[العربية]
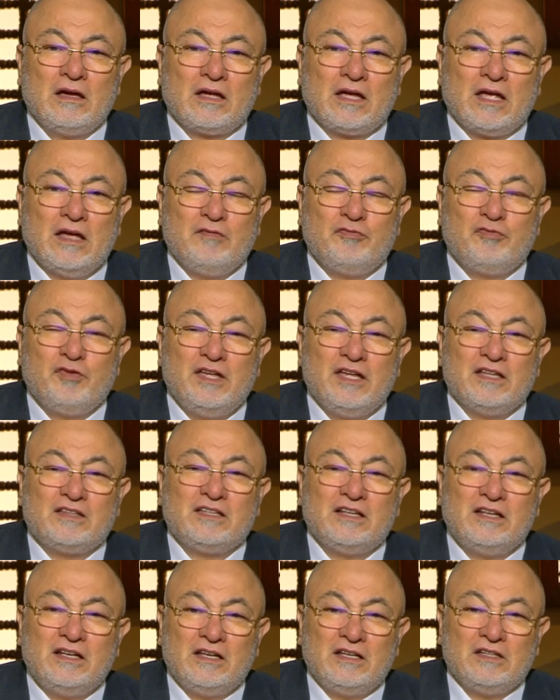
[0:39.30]
كيفيه
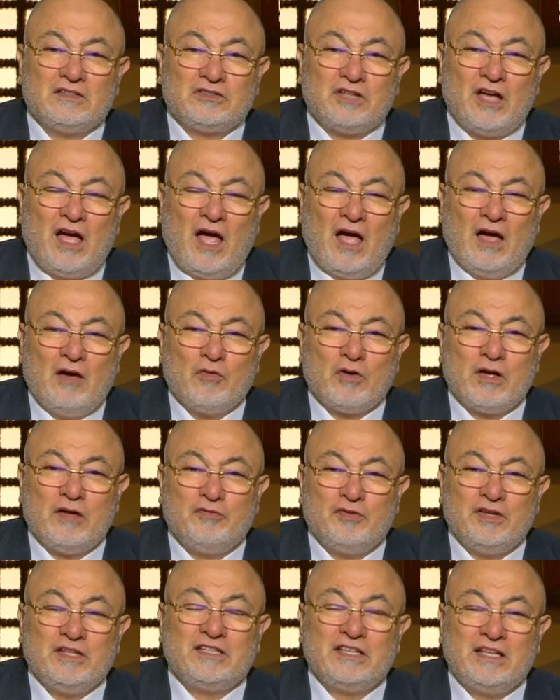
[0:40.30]
الطاعه
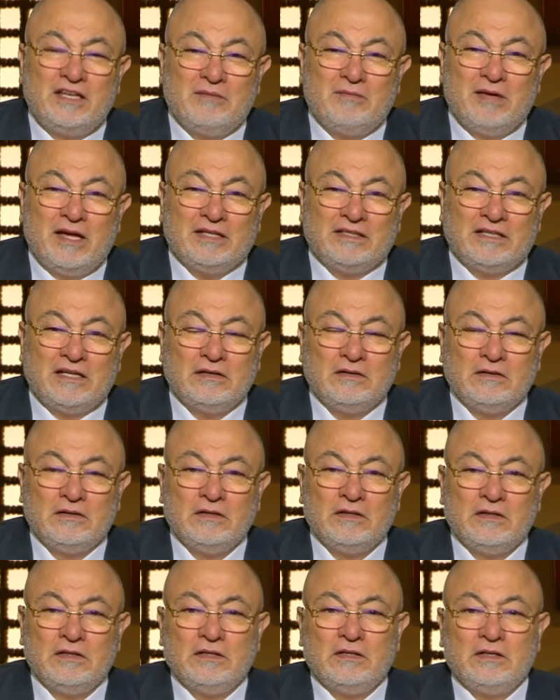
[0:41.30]
وكيفيه العباده
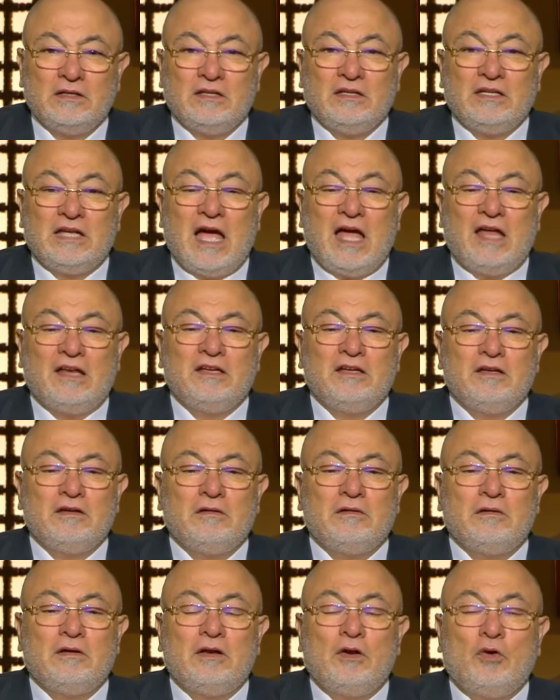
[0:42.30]
يعني
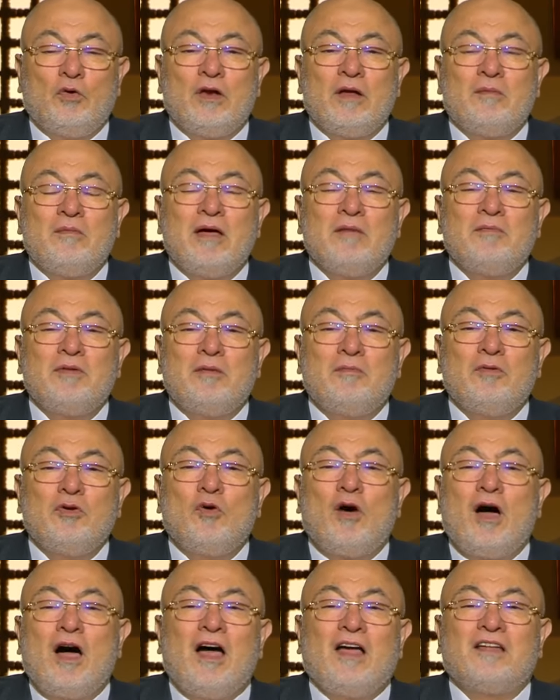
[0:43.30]
العلماء
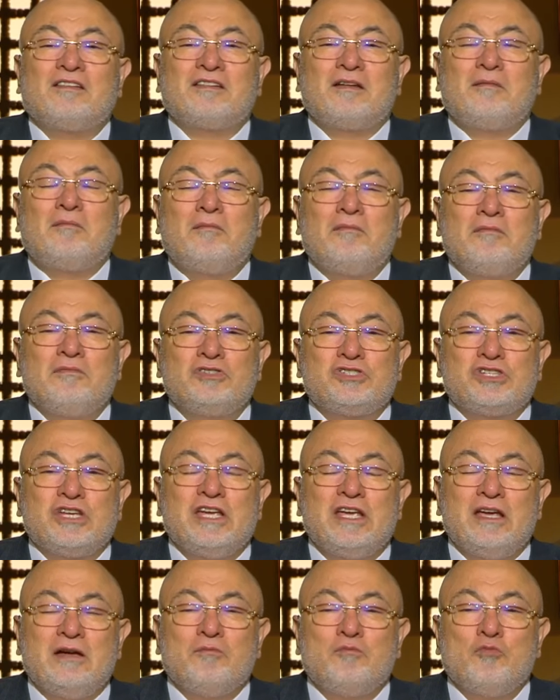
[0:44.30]
بيعملوا اعظم
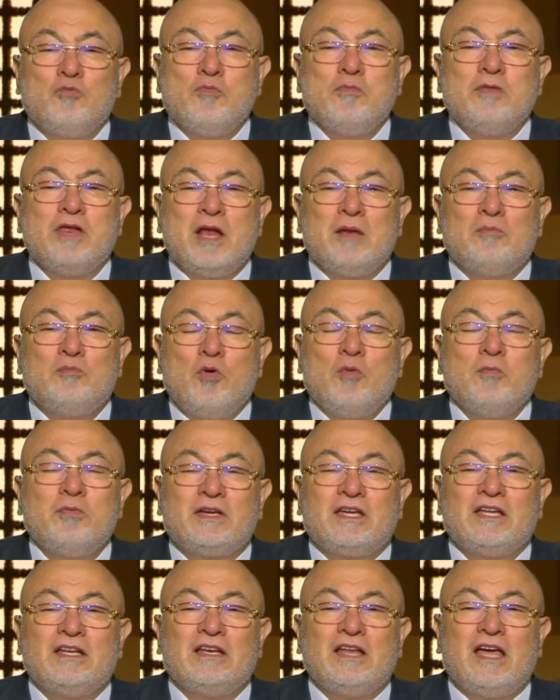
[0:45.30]
شيء من
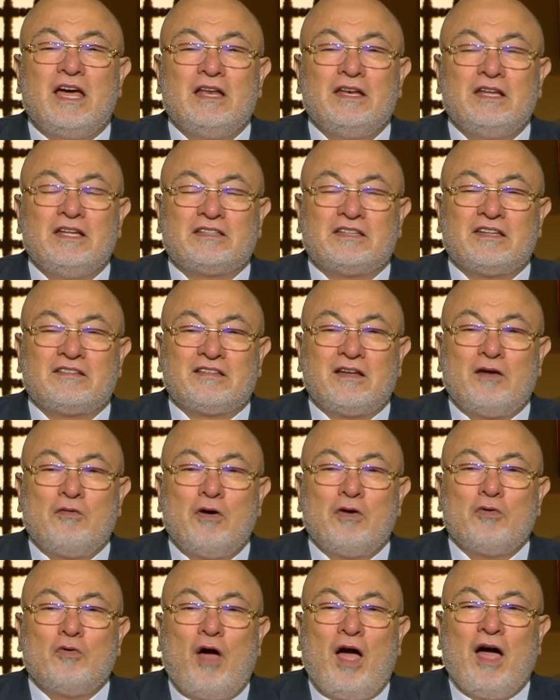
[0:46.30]
الممكن ان
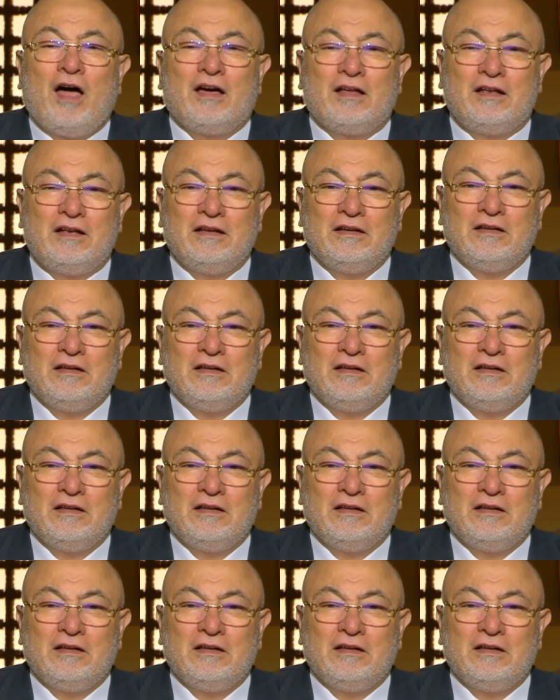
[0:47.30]
يتصوروا عقل